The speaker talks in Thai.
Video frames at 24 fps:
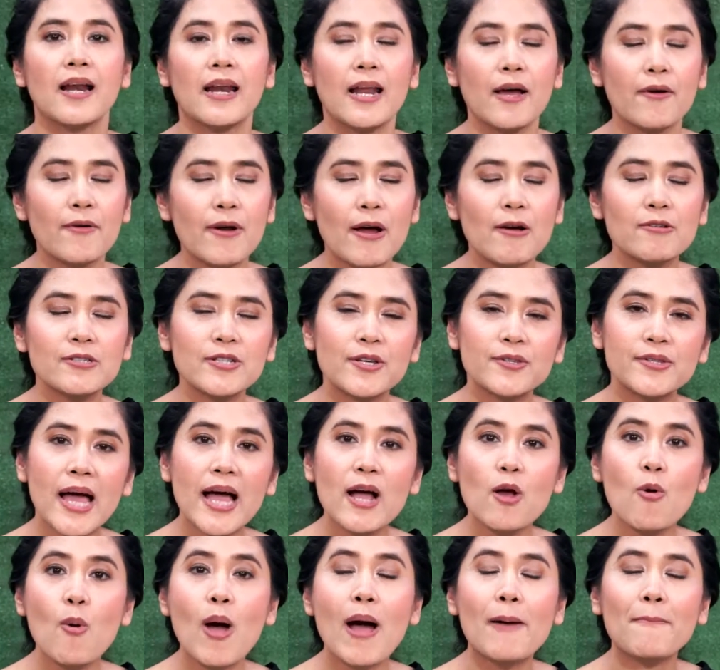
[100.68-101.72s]
แล้วเราจะสร้า
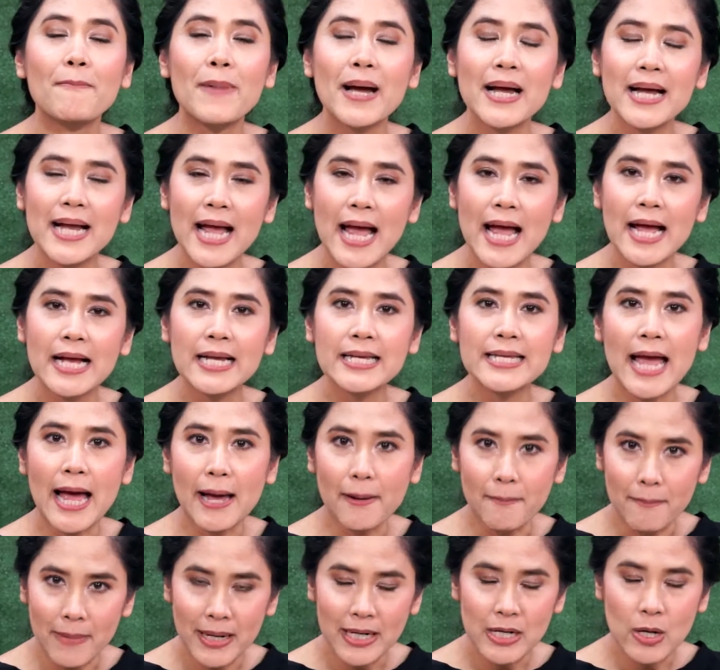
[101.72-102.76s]
งความมั่งคั่งอย่า
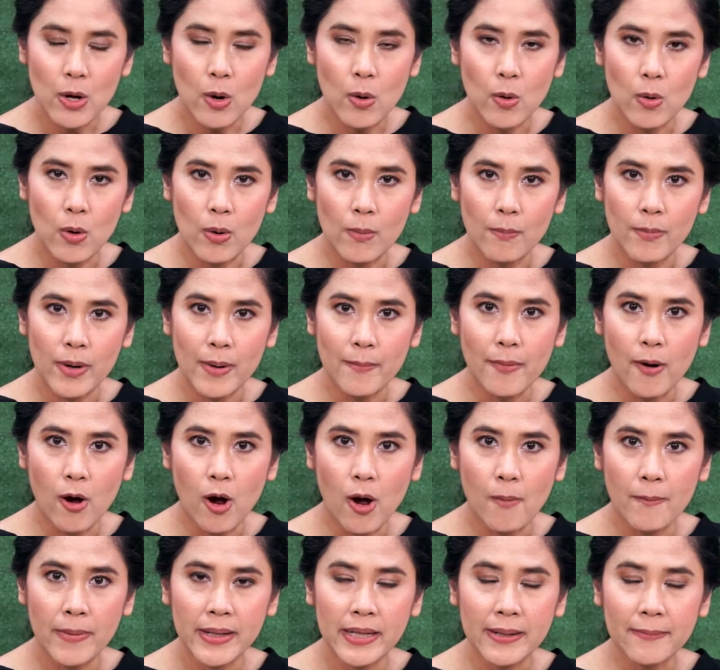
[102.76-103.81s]
งมั่นคงพร้อ
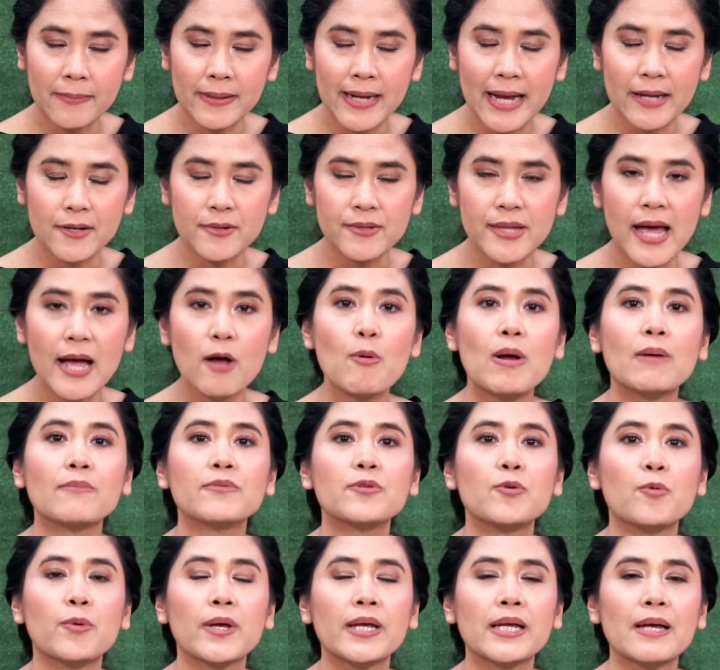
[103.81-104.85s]
มๆไปกับการสร้างความ
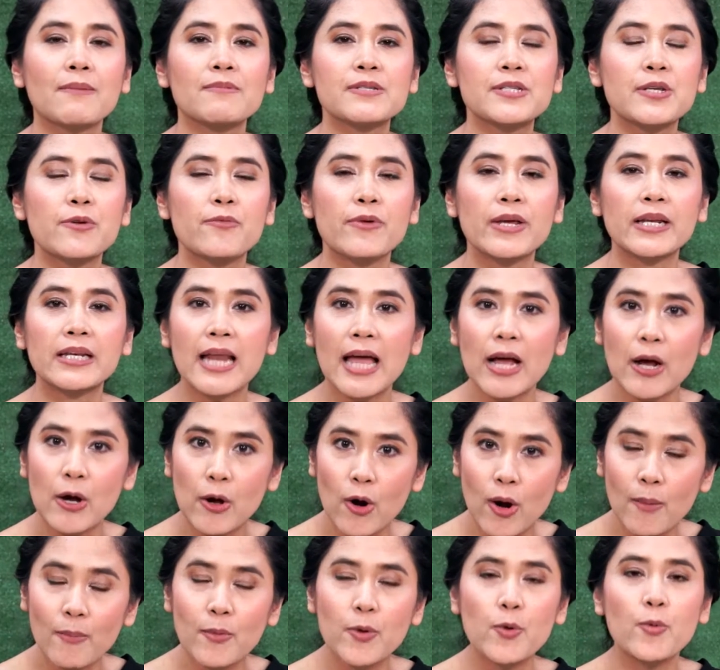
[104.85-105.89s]
สุขให้กับชีวิตและค
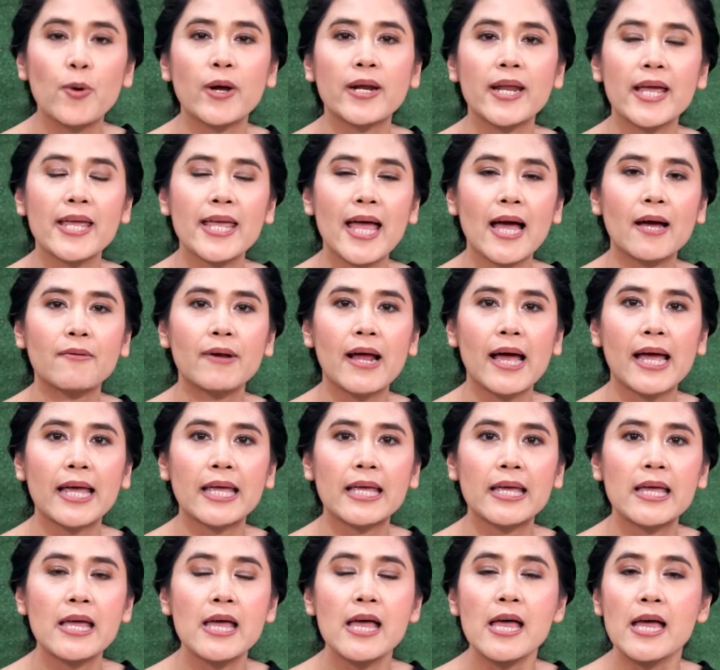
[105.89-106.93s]
รอบครัวได้อย่างไร
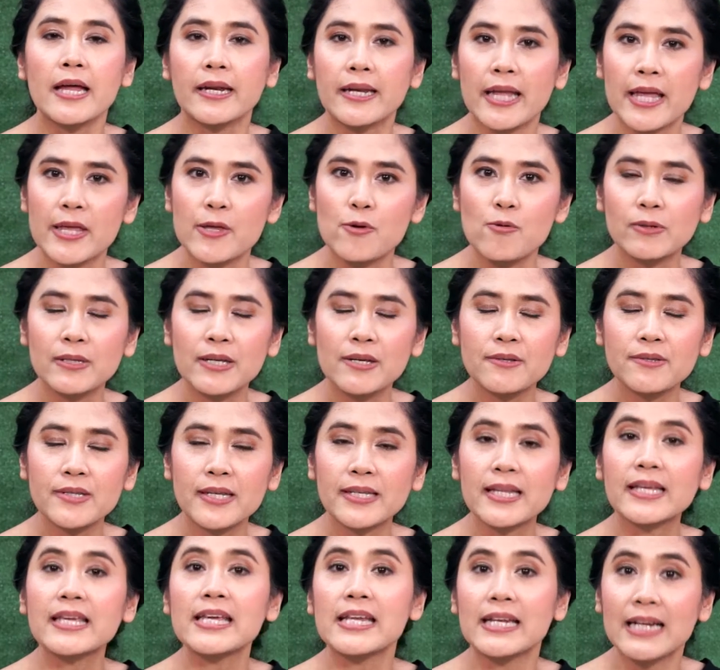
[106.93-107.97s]
ในยุคที่เศร
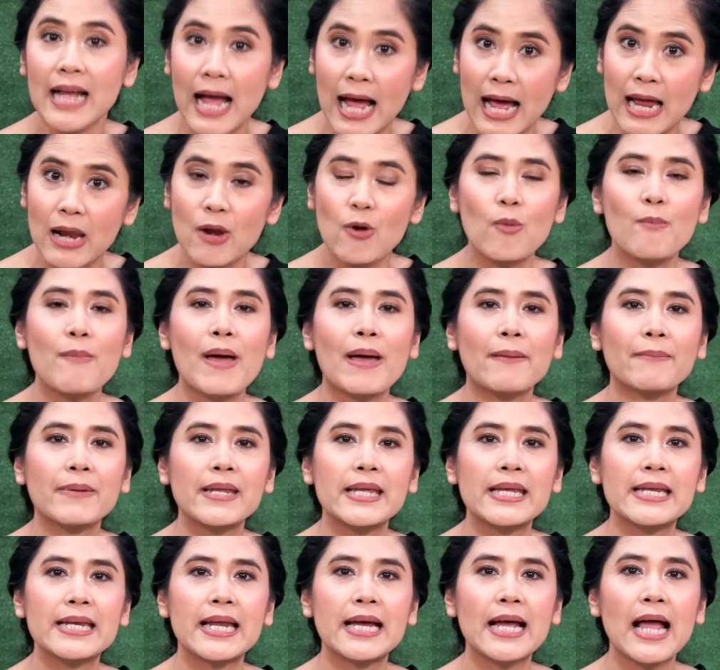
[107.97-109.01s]
ษฐกิจขาลงแบบ
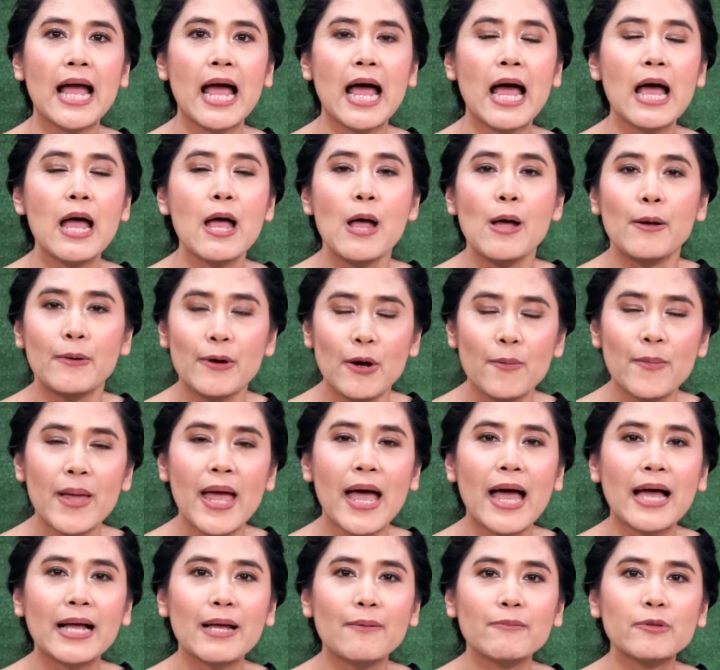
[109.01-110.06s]
นี้นะคะเราไป
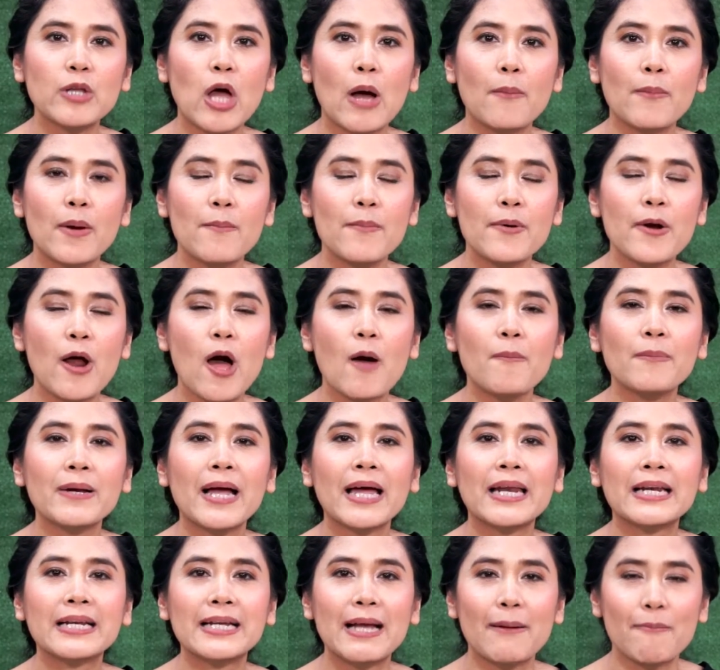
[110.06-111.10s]
หาคำตอบพร้อมๆ
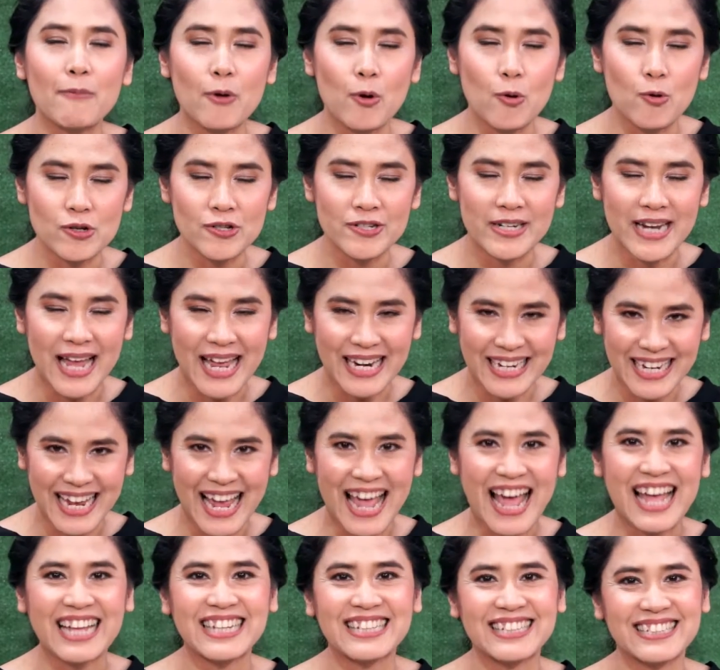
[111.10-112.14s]
กันกับโค้ชนัท
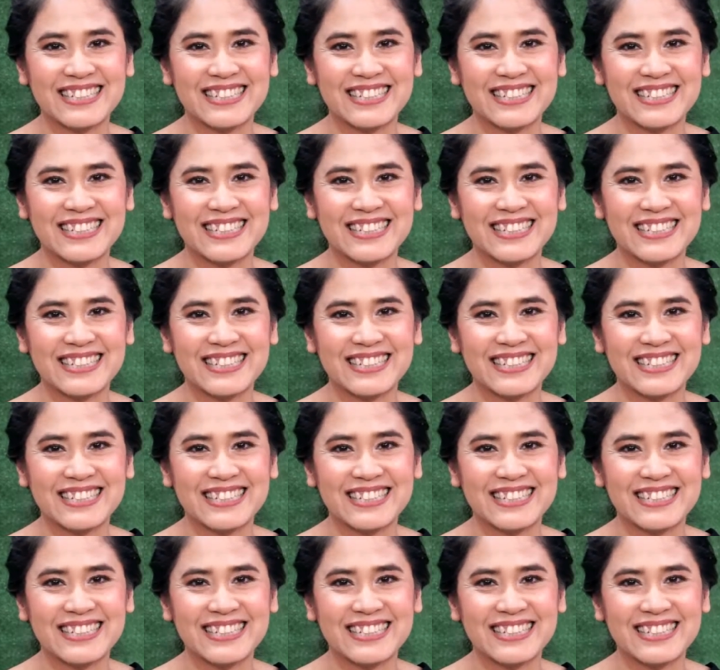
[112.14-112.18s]
ค่ะ